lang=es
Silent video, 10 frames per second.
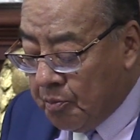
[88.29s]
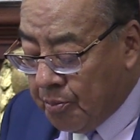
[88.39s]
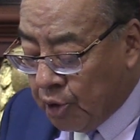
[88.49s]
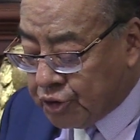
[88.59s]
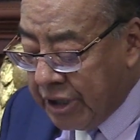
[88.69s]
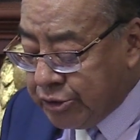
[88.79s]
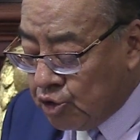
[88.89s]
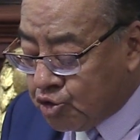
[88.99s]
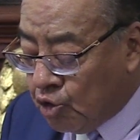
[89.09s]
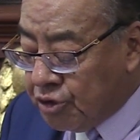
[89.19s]

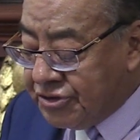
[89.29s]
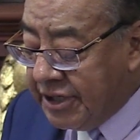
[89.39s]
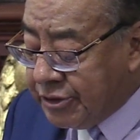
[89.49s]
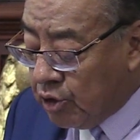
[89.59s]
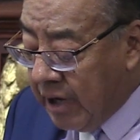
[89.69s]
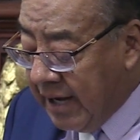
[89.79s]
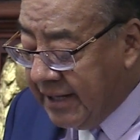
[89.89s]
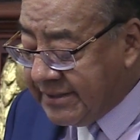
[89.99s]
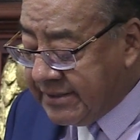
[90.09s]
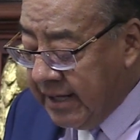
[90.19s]
procesos
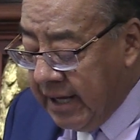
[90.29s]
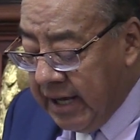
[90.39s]
jurisdiccionales